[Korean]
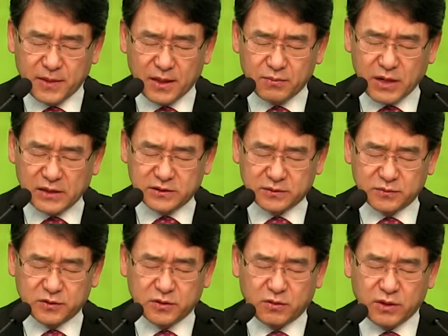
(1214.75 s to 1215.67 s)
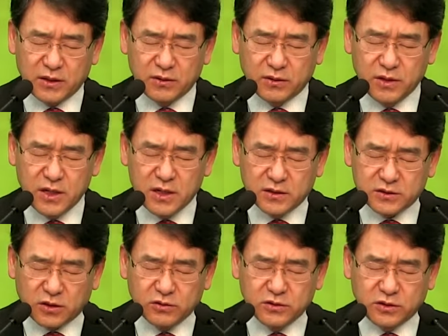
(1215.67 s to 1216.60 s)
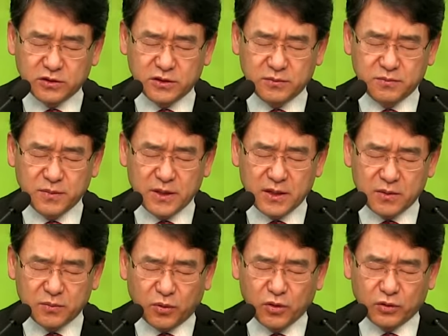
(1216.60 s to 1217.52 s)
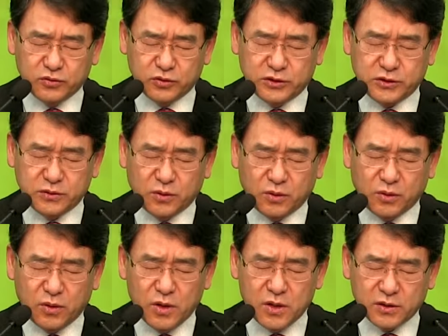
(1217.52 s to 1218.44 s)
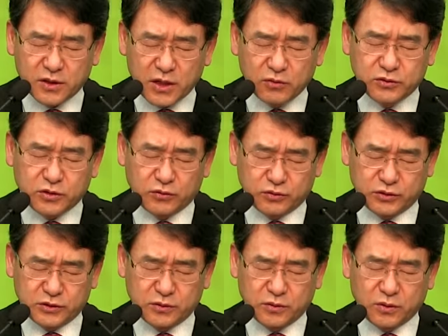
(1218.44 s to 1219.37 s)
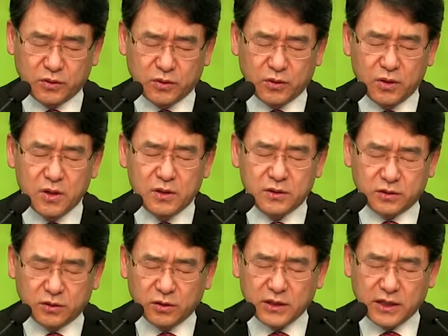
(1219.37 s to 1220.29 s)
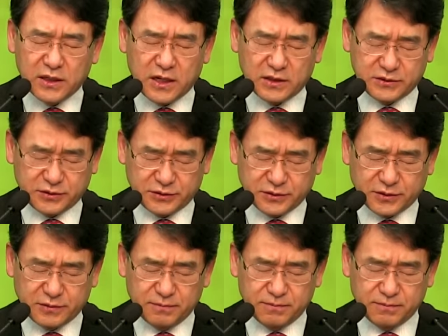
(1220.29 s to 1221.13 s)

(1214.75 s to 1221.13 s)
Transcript: 말씀을 통하여 성령님 보여주시고 깨우쳐 주시고 드러나게 하셔서